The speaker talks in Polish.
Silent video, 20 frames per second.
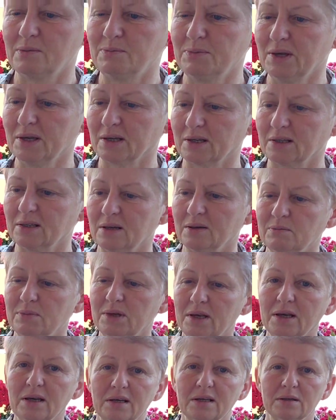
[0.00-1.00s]
piękne,
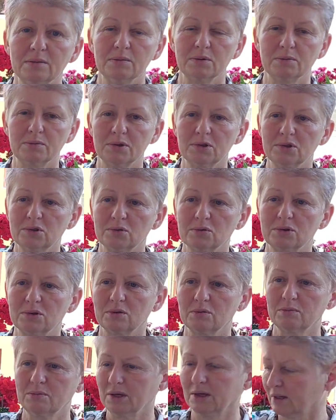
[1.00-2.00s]
piękne, po prostu
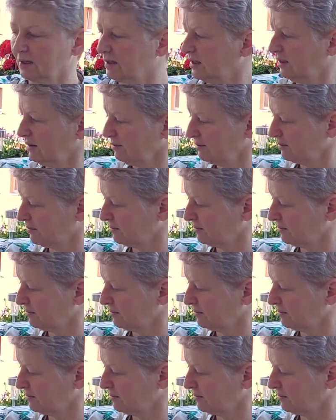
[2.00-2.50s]
są piękne.